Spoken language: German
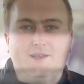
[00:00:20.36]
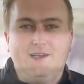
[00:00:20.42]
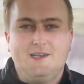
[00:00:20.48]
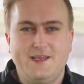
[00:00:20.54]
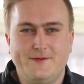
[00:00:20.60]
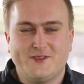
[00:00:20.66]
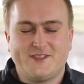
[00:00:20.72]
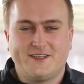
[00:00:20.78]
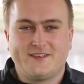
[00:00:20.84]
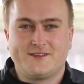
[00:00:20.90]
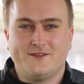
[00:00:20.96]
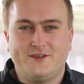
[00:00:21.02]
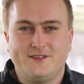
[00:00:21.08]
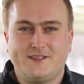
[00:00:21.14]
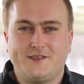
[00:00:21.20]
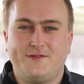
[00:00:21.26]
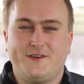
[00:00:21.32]
Liebe
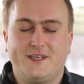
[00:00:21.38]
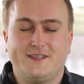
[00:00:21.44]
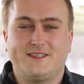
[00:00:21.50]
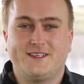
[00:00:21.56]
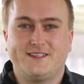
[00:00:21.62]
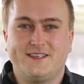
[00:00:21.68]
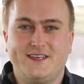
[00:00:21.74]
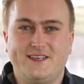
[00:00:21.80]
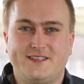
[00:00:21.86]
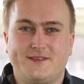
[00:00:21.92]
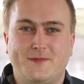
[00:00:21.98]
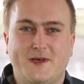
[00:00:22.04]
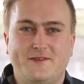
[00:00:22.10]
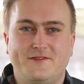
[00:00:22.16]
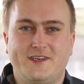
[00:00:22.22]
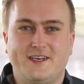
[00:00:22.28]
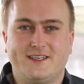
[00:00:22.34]
96-Fans, es ist
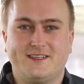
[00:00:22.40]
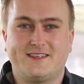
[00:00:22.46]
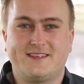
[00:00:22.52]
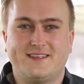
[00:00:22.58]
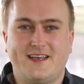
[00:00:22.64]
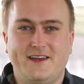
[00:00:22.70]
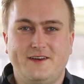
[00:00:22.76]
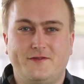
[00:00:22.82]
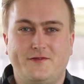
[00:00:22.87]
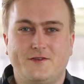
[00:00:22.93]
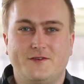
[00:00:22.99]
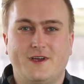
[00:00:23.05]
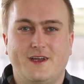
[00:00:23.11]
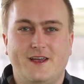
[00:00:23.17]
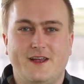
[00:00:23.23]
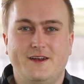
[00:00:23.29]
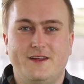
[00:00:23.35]
mal wieder Zeit
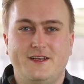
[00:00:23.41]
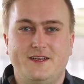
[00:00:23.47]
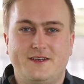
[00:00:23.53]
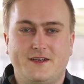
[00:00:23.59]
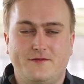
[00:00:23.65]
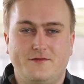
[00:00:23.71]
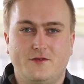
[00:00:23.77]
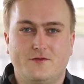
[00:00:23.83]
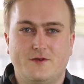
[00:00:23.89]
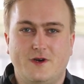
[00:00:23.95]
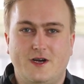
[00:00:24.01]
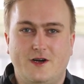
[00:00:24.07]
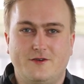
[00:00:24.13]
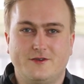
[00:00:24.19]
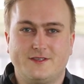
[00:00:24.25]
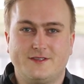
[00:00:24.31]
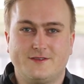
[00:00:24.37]
für ein Interview
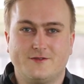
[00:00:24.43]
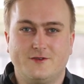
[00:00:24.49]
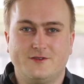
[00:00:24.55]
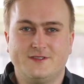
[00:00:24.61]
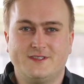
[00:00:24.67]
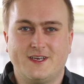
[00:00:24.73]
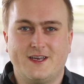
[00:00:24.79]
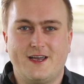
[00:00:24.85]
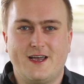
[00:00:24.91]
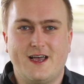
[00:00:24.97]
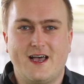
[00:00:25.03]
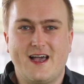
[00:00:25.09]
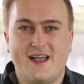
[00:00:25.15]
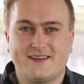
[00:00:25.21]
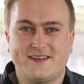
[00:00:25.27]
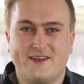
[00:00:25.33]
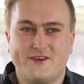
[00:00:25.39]
aus
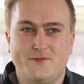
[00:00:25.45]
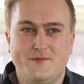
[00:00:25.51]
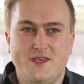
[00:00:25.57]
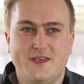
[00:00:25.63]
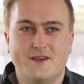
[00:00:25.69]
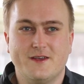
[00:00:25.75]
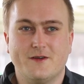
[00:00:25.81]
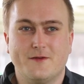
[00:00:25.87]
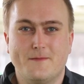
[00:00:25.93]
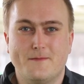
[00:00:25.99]
unserer Akademie.